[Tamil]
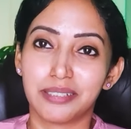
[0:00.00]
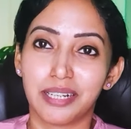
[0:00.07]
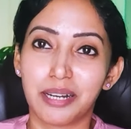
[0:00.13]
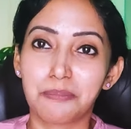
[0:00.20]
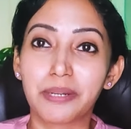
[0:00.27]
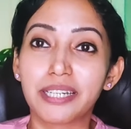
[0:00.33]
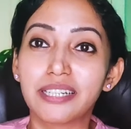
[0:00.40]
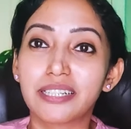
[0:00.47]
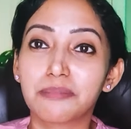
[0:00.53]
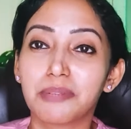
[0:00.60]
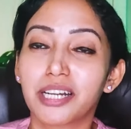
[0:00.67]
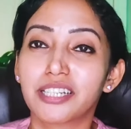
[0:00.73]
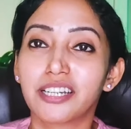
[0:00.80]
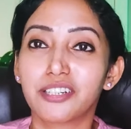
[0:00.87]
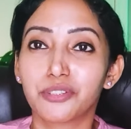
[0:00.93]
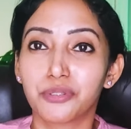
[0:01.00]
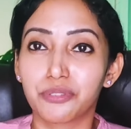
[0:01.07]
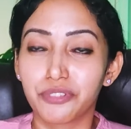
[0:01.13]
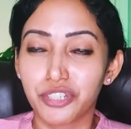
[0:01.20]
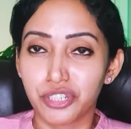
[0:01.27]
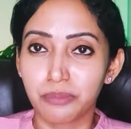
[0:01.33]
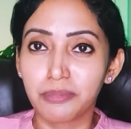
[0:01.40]
அப்படின்ற மாதிரியான ஒரு
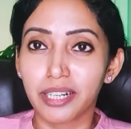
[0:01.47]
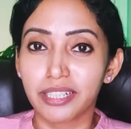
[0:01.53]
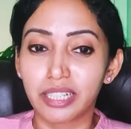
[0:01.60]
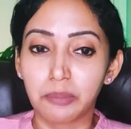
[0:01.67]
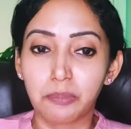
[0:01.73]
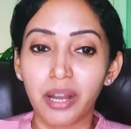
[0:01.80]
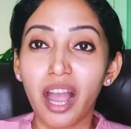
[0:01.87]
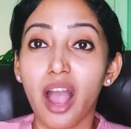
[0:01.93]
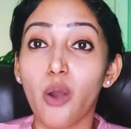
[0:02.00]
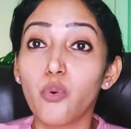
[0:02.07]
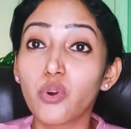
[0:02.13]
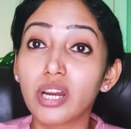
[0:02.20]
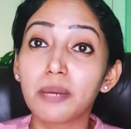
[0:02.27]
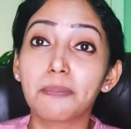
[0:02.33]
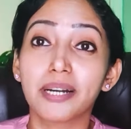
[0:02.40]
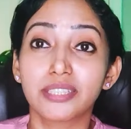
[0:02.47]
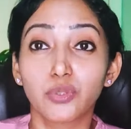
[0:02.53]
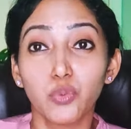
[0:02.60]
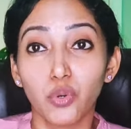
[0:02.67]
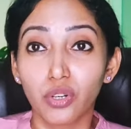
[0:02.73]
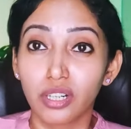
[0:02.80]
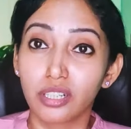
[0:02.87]
விஷயம் கண்டிப்பாக அவங்கள
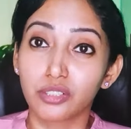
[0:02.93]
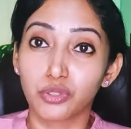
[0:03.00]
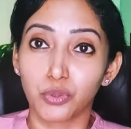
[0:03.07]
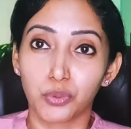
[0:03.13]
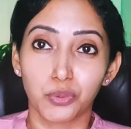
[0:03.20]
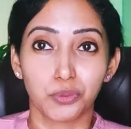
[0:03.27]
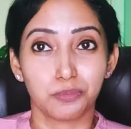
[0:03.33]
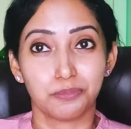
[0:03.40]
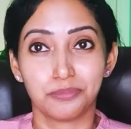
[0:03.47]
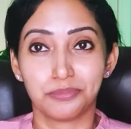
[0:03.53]
பார்த்து உங்களுக்கு தோணும்